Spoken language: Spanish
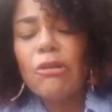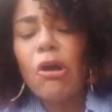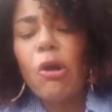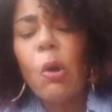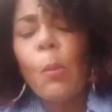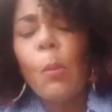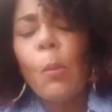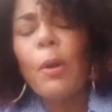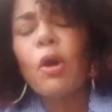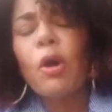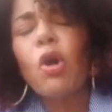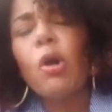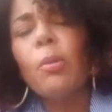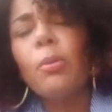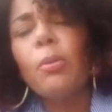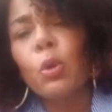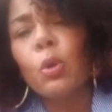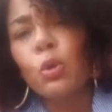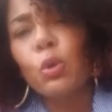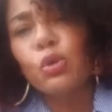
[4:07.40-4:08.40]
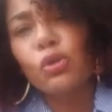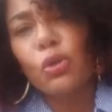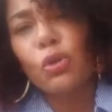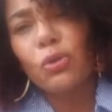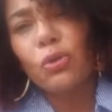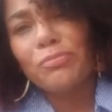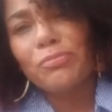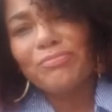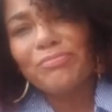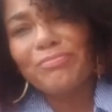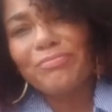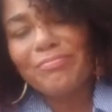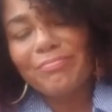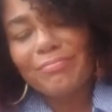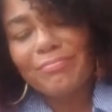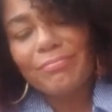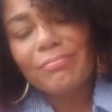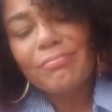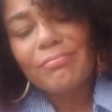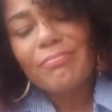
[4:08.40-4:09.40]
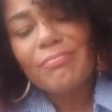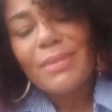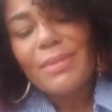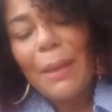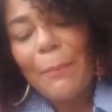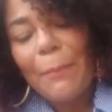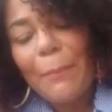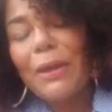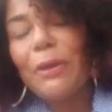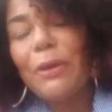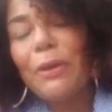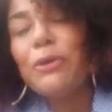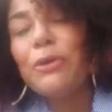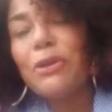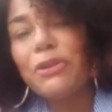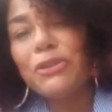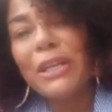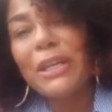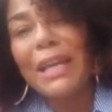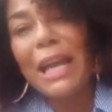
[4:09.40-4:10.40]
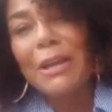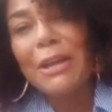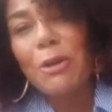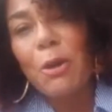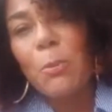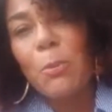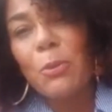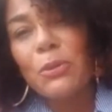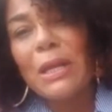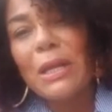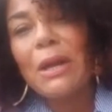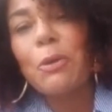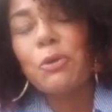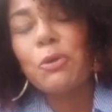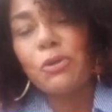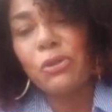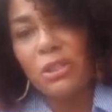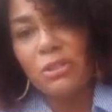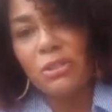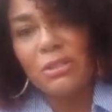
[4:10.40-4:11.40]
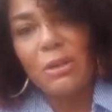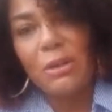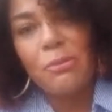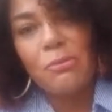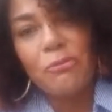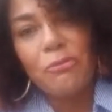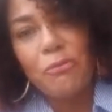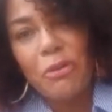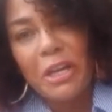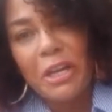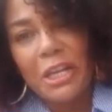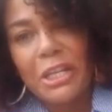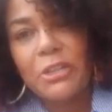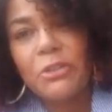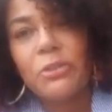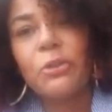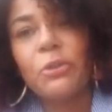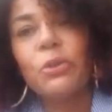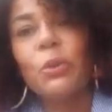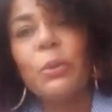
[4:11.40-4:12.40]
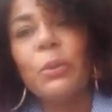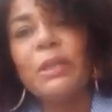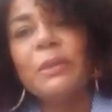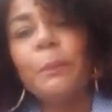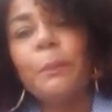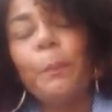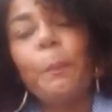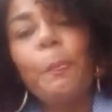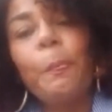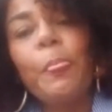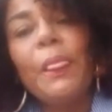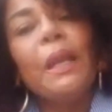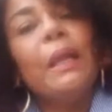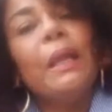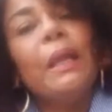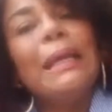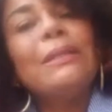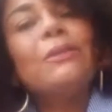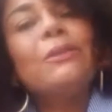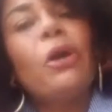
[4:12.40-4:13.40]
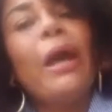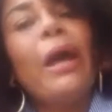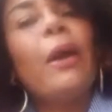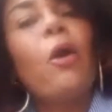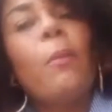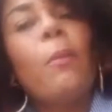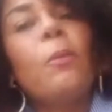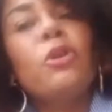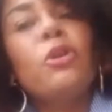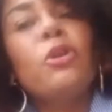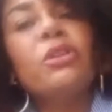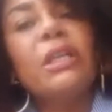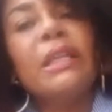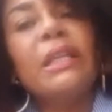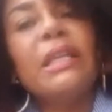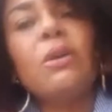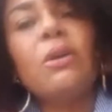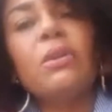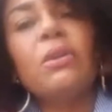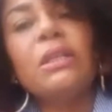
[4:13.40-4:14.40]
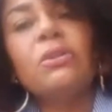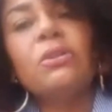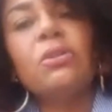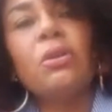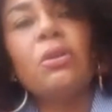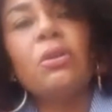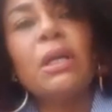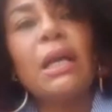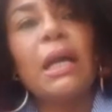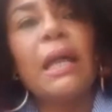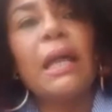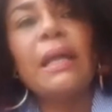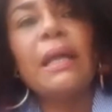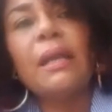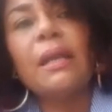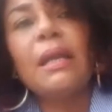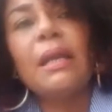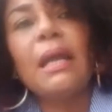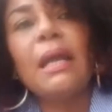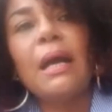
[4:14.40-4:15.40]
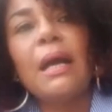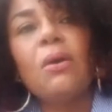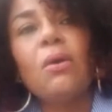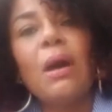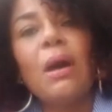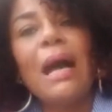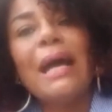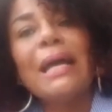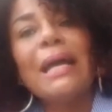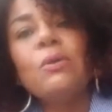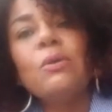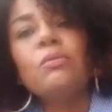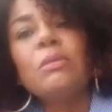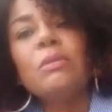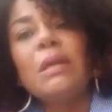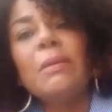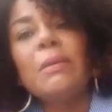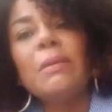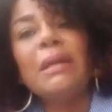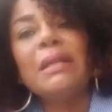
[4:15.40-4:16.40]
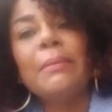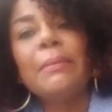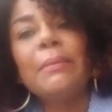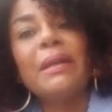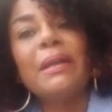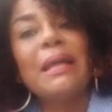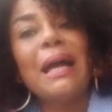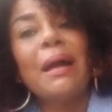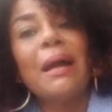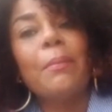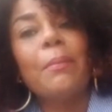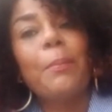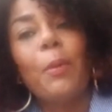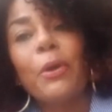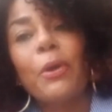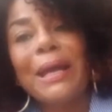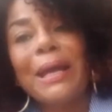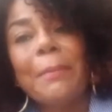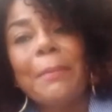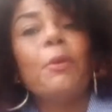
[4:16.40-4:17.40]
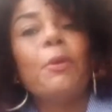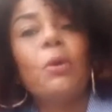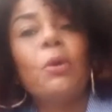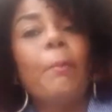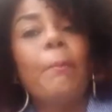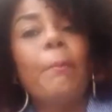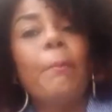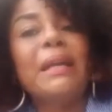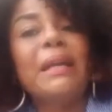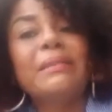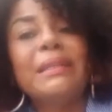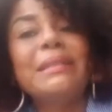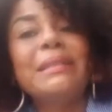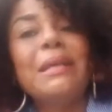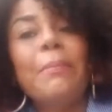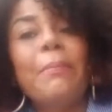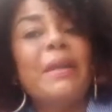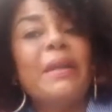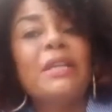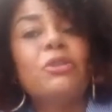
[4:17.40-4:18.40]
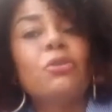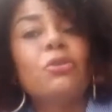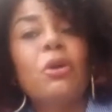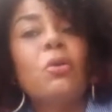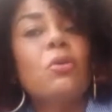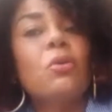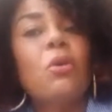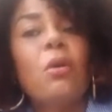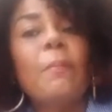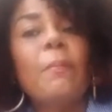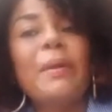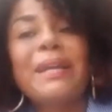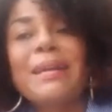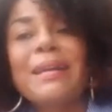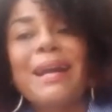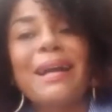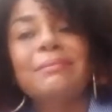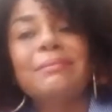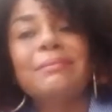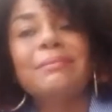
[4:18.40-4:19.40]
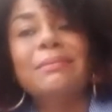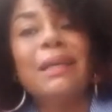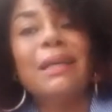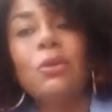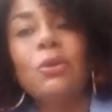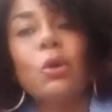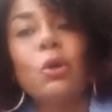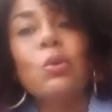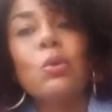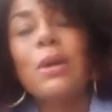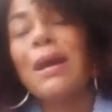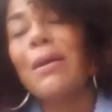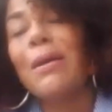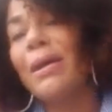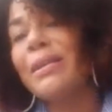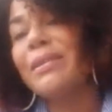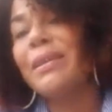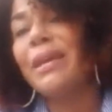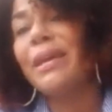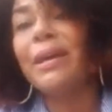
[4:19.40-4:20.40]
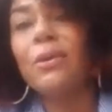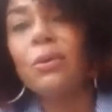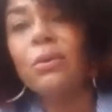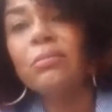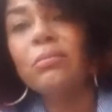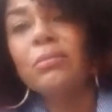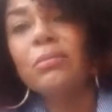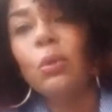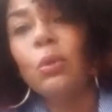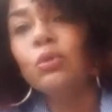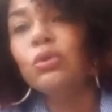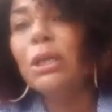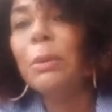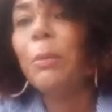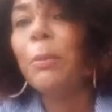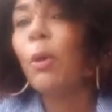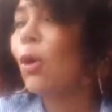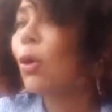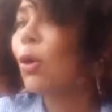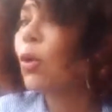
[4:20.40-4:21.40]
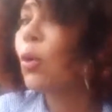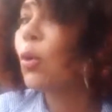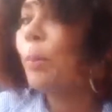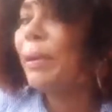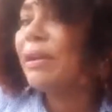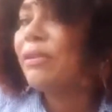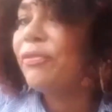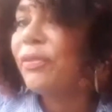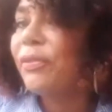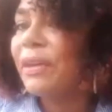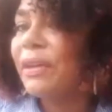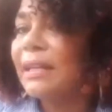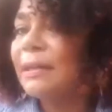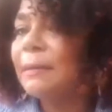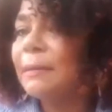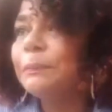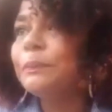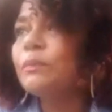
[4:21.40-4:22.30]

es un poco brusco pero yo sé que hay como una cosita, un fueguito, ¿tú ves? Entonces, como yo te digo, dentro de cada relajo hay un nivel de verdad. Por ejemplo, Martínez Brito es un hombre encantador, un caballero, un tipo con un perfil